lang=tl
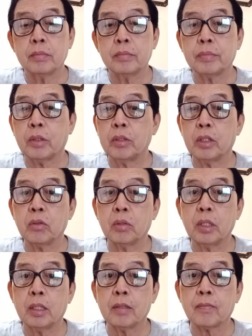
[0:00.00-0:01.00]

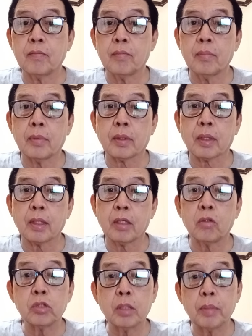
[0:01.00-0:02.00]
Paulit-ulit.
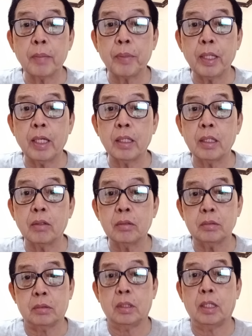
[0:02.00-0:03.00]
Kung si BP Lenny,
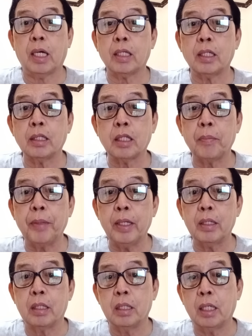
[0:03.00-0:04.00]
oh, laki ng
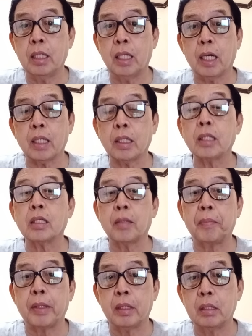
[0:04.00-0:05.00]
tipid. Ang laki ng
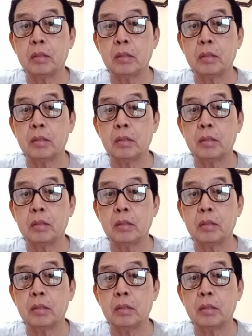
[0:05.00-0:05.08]
tipid.